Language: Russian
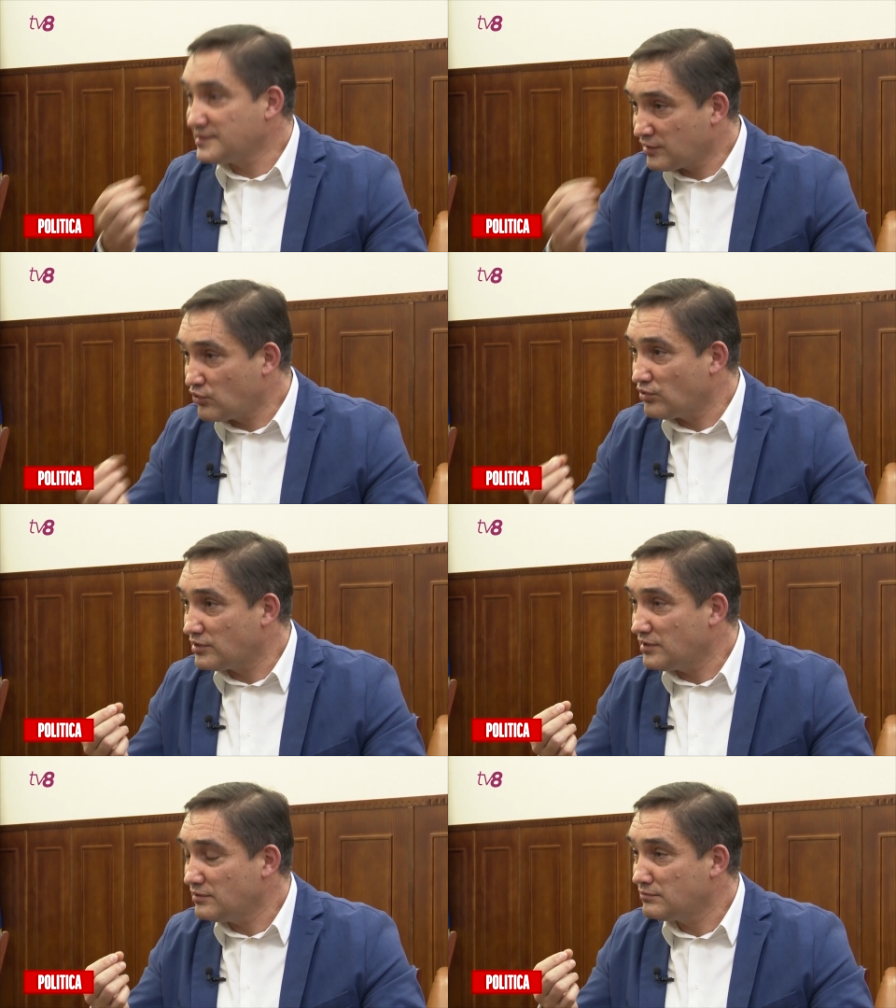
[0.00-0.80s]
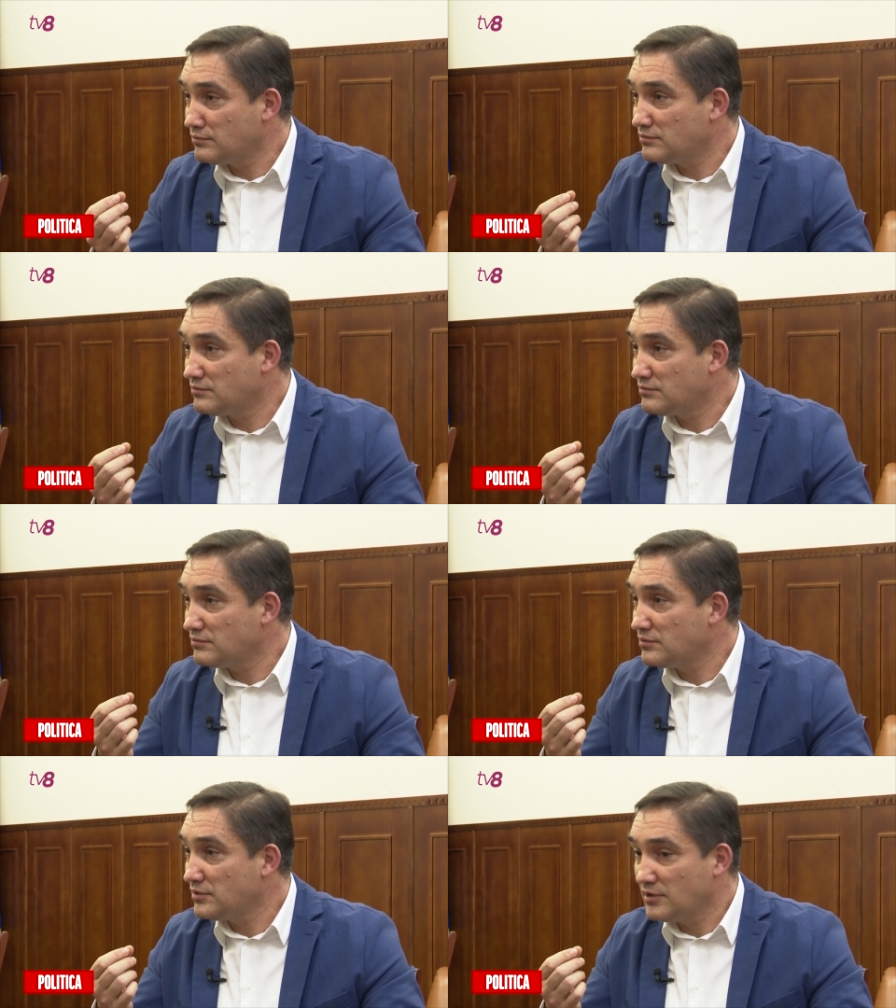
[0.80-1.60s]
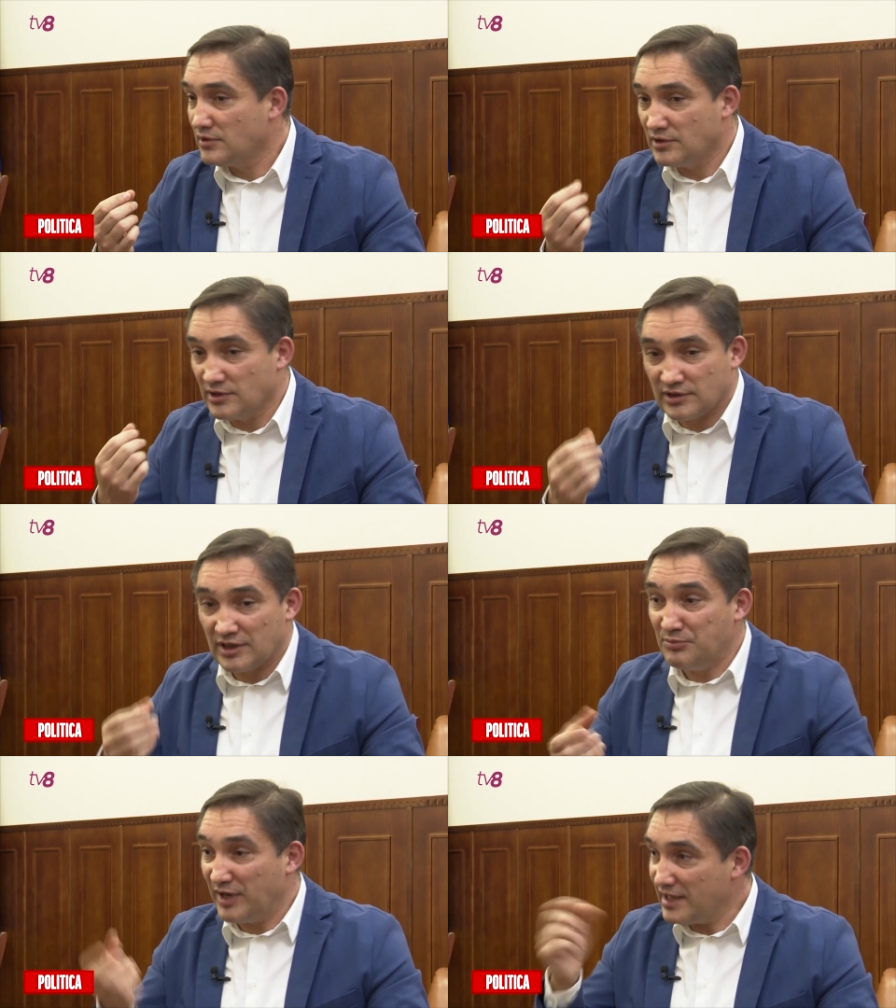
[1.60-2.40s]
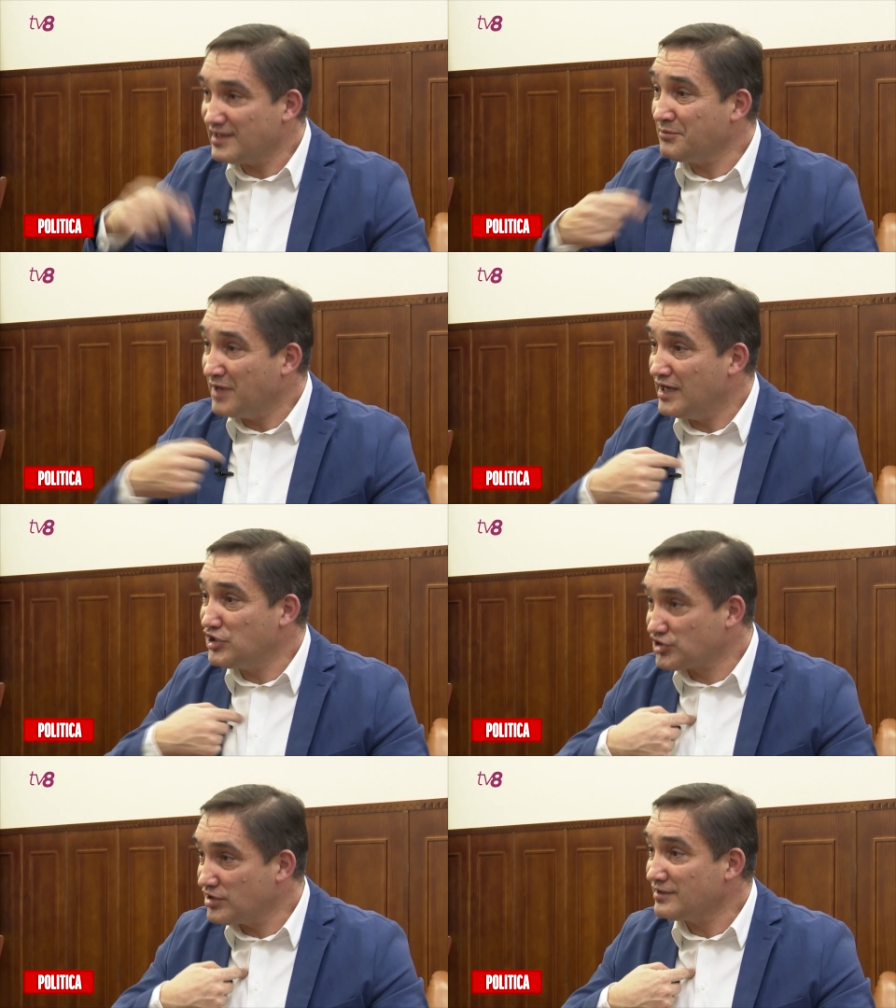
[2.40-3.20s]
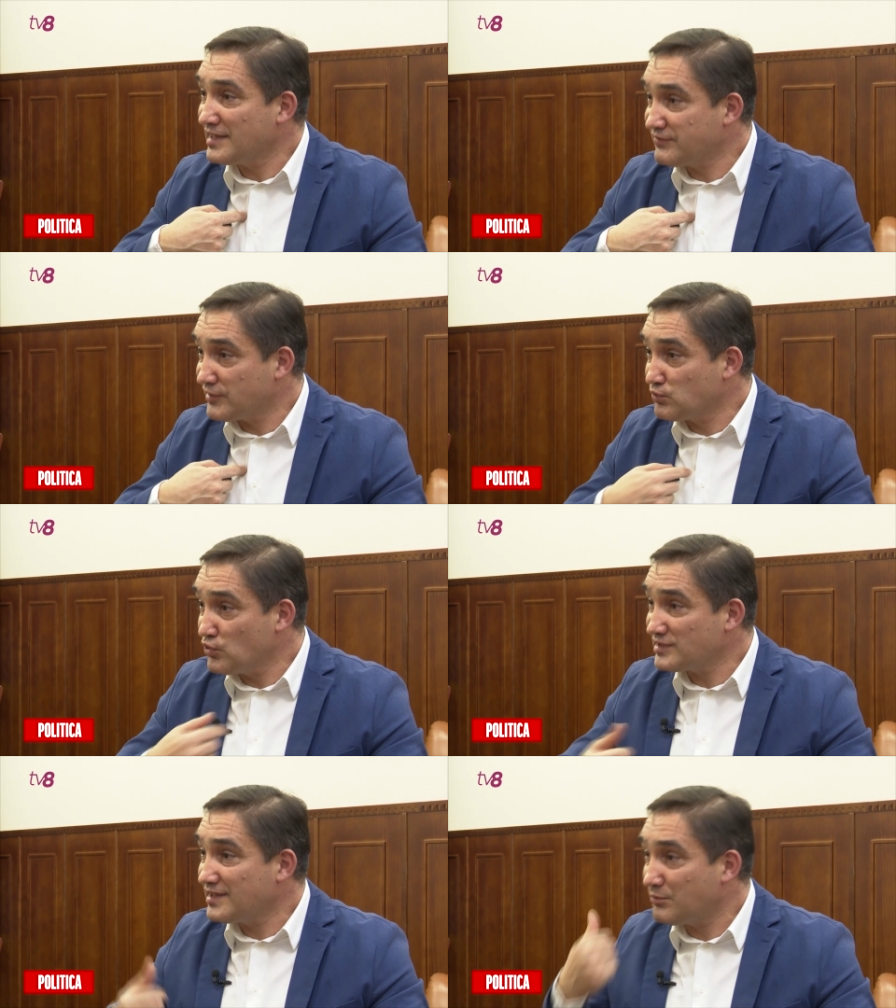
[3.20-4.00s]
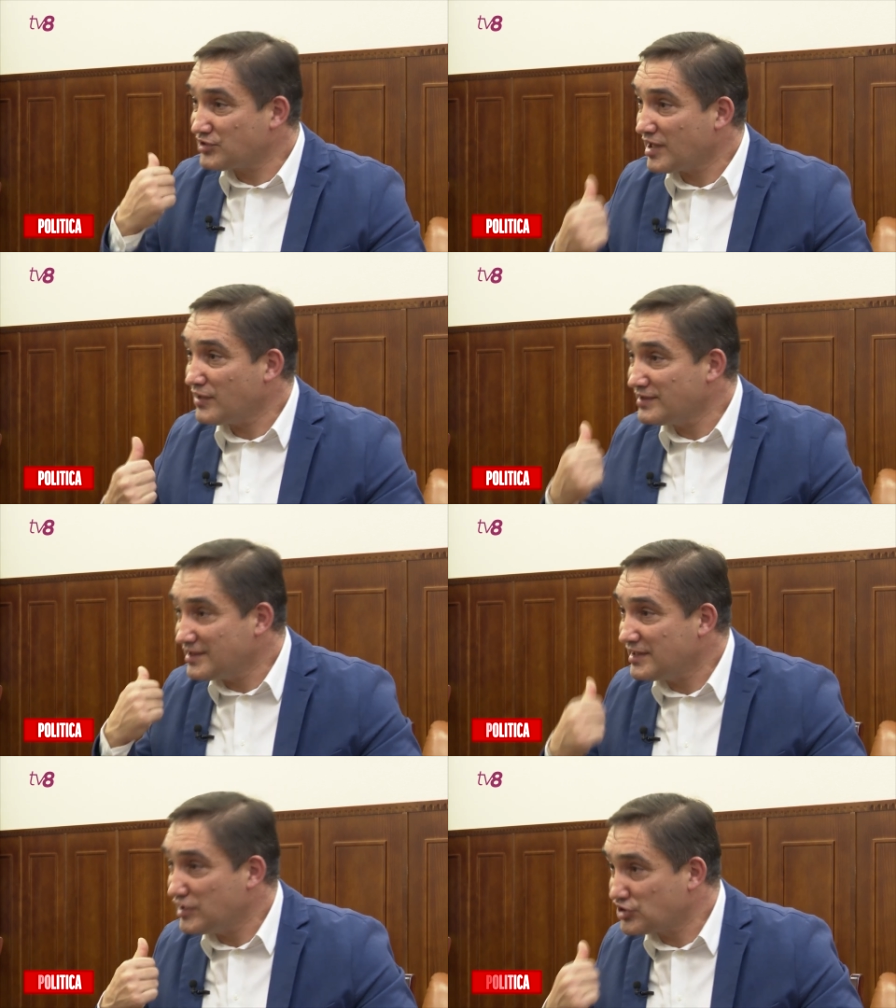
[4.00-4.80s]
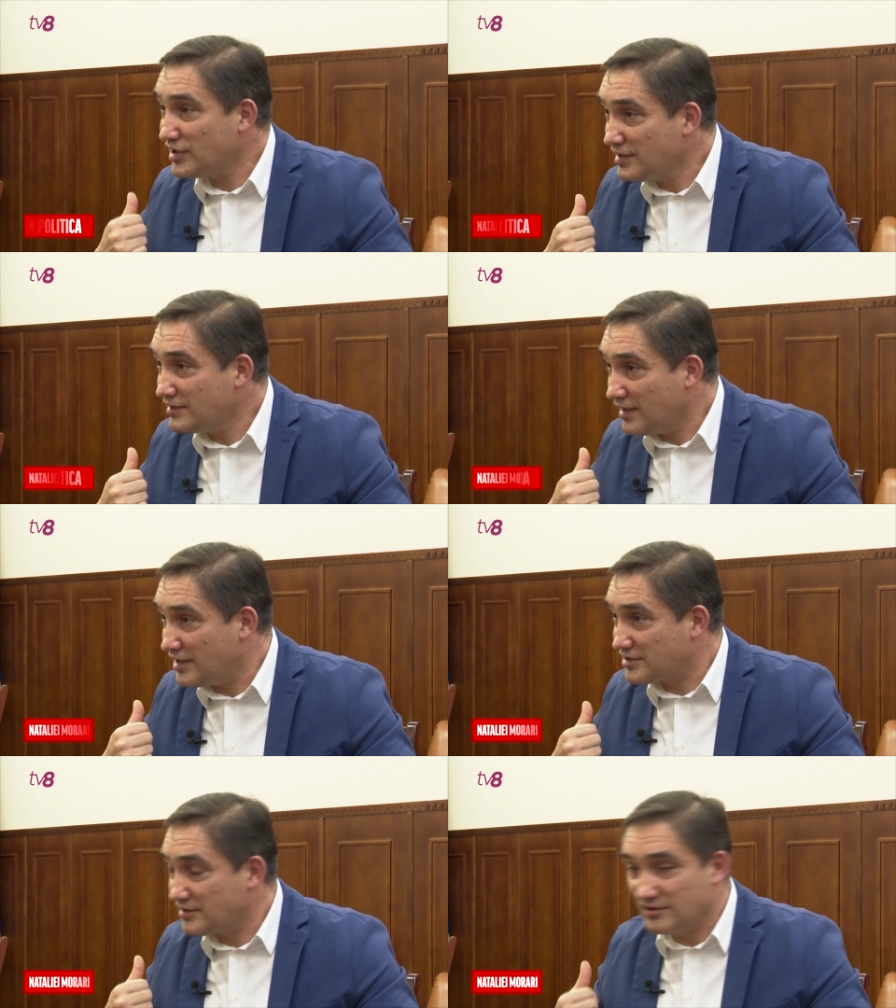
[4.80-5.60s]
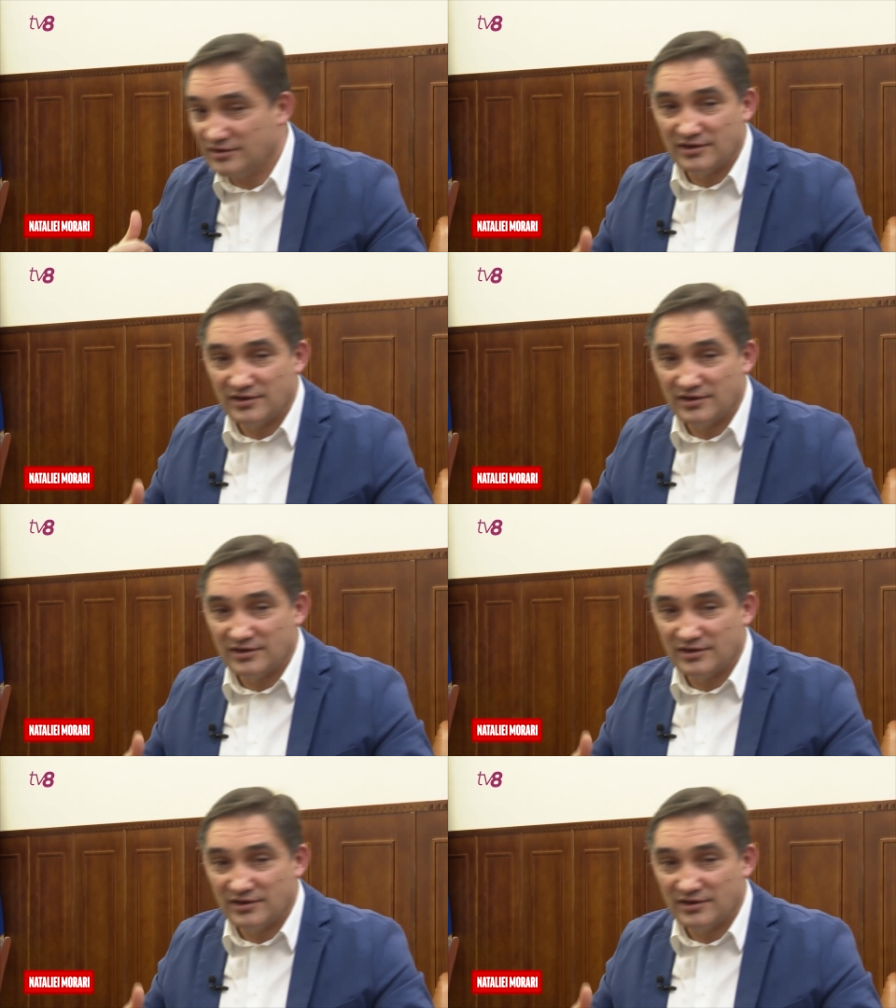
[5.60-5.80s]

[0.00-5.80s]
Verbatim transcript: незаконно. Что вы будете делать? Нет, и при этом лишил нас возможности обжаловать это решение дальше.